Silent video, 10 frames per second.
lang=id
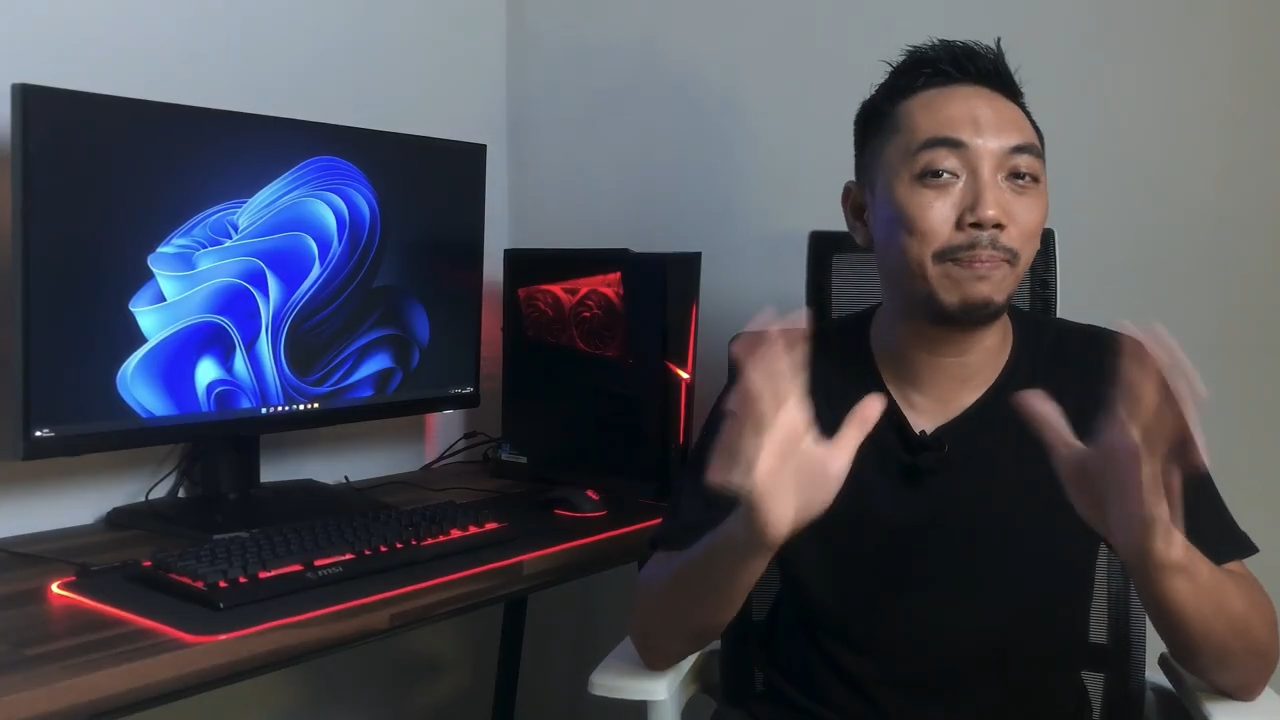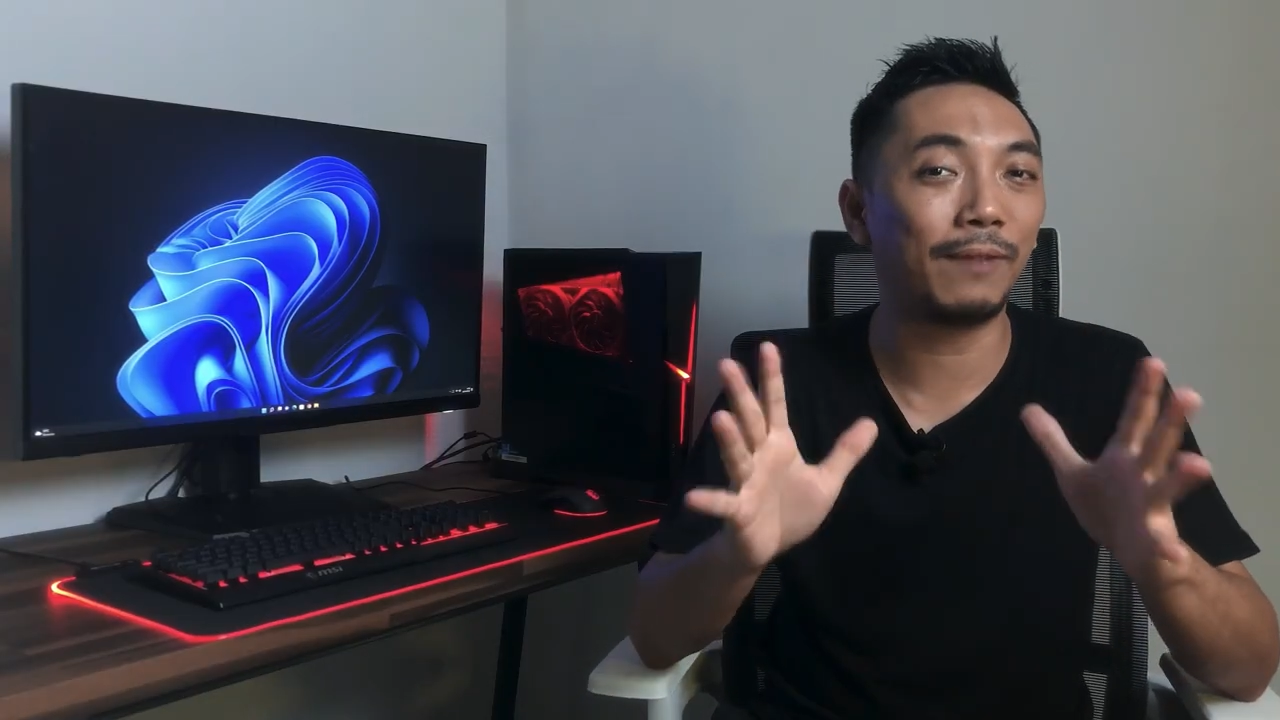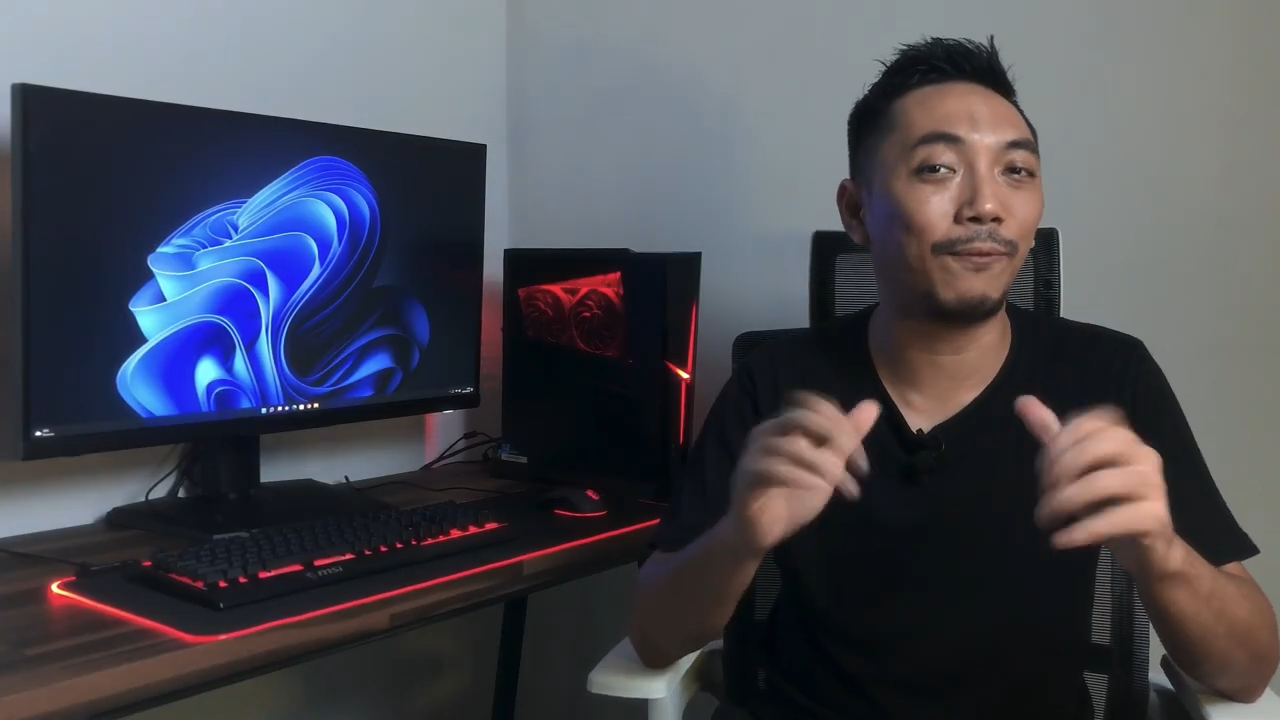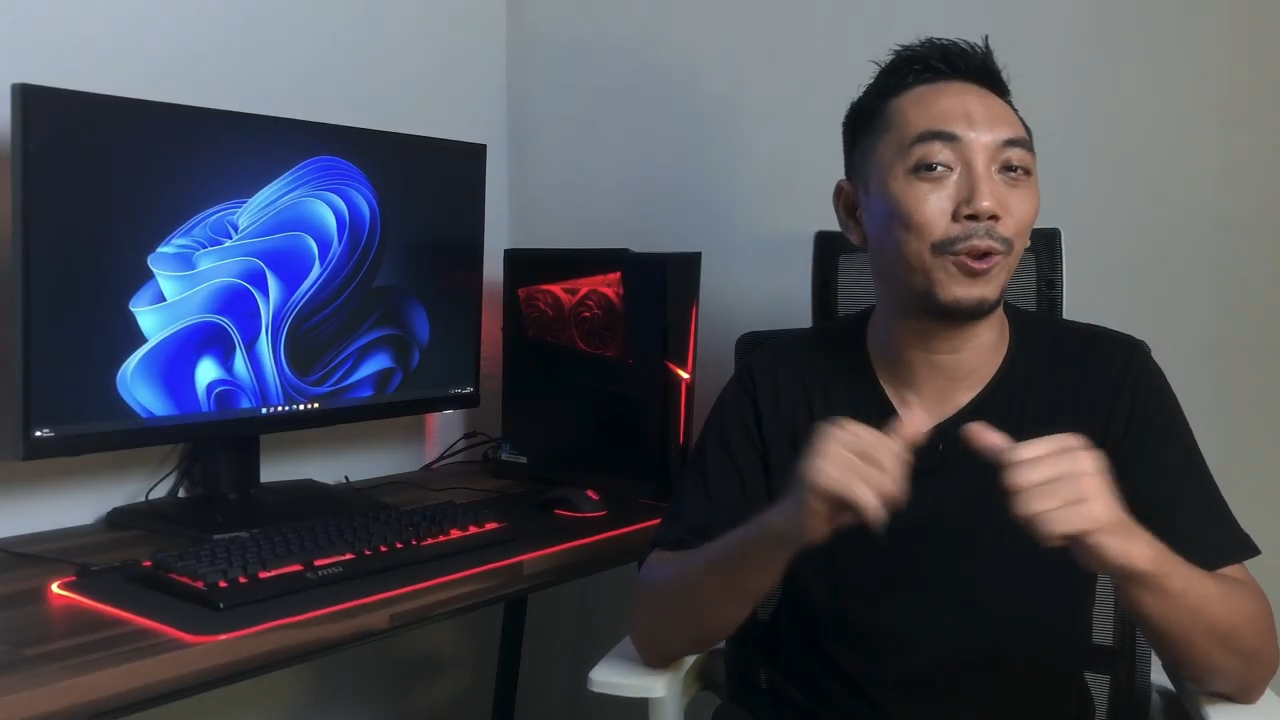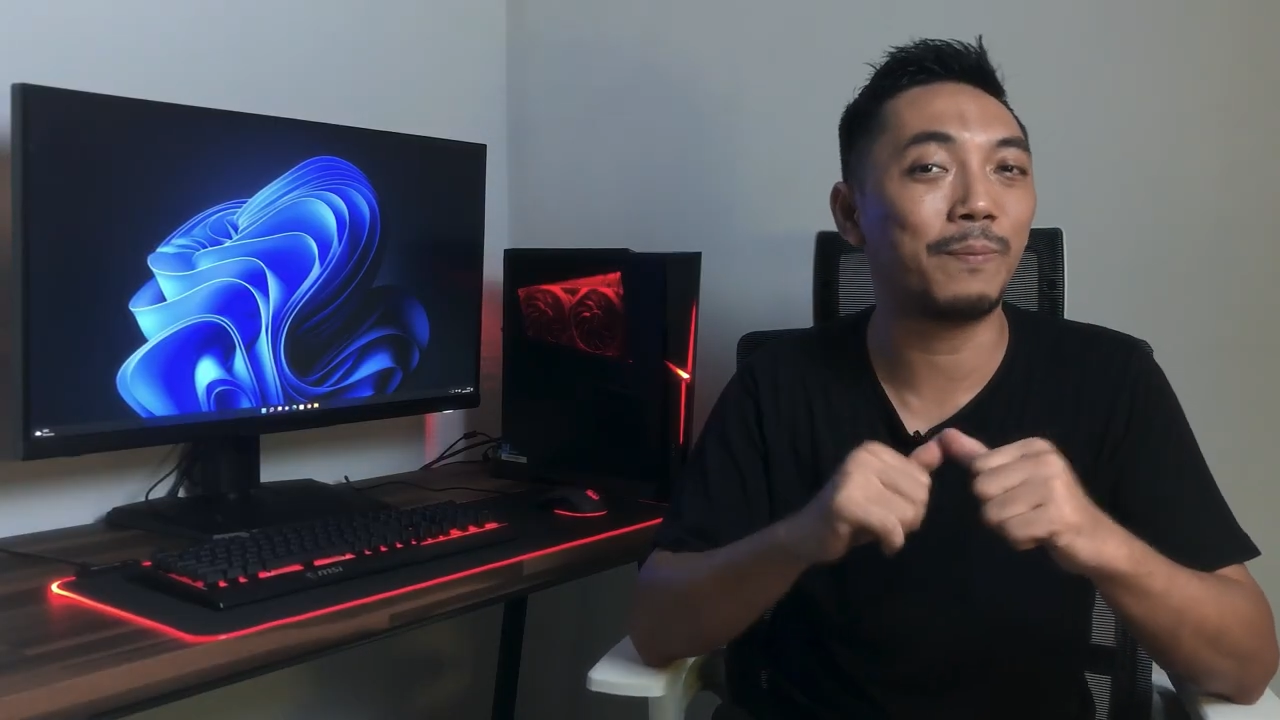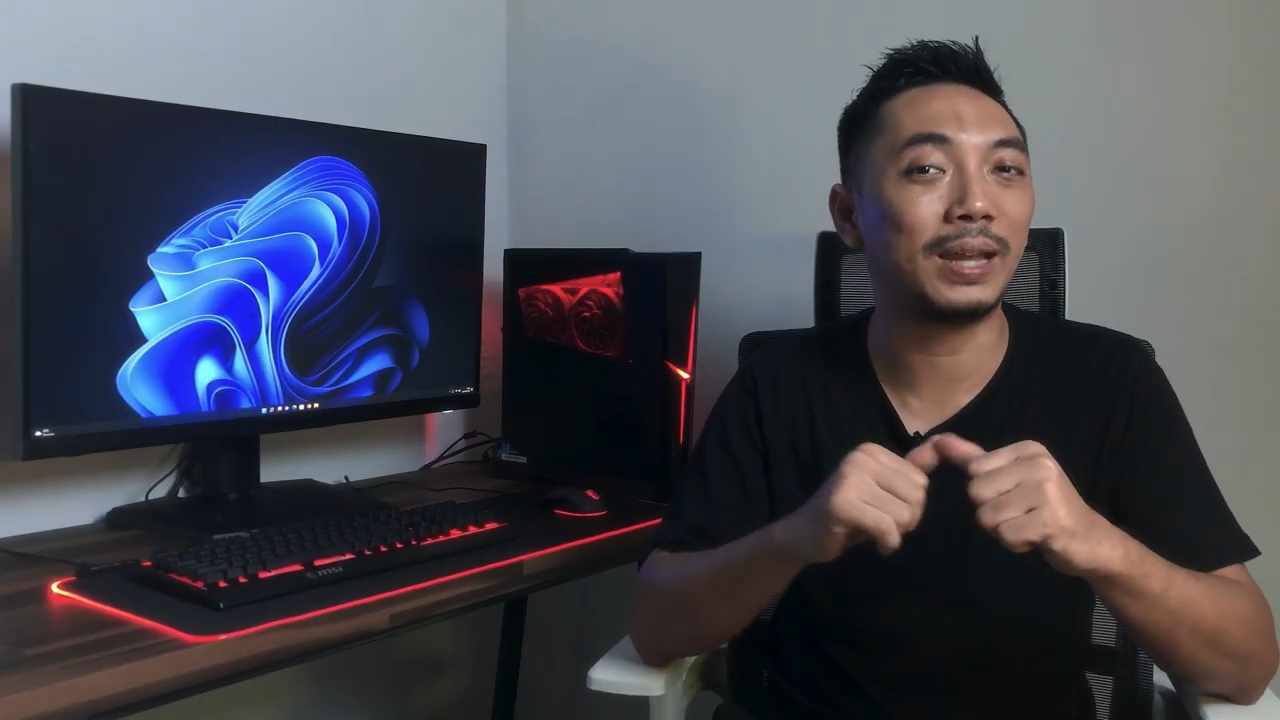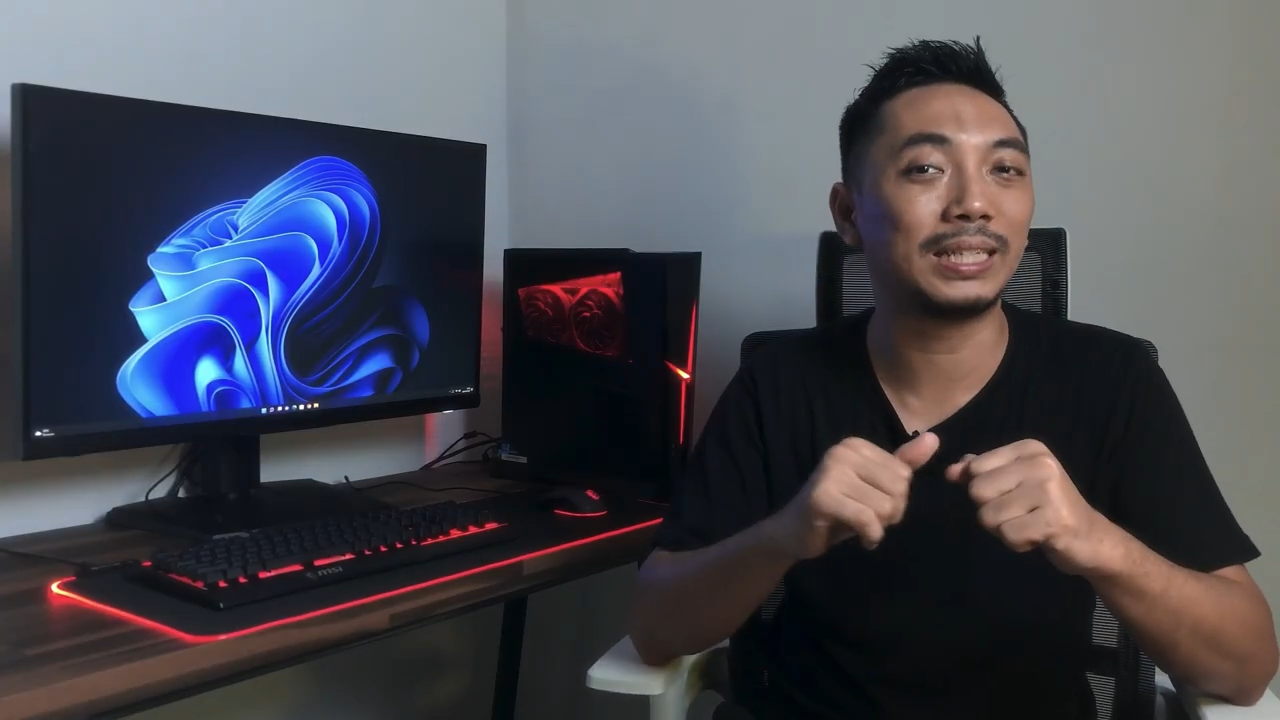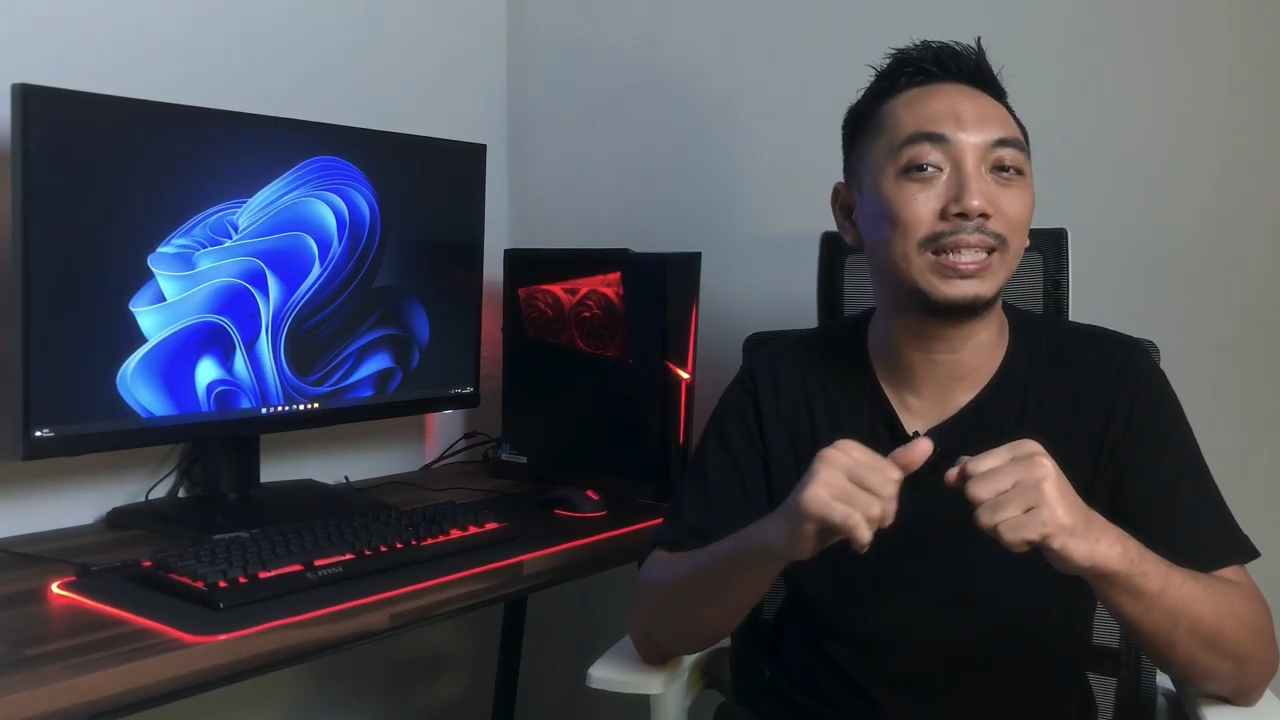performance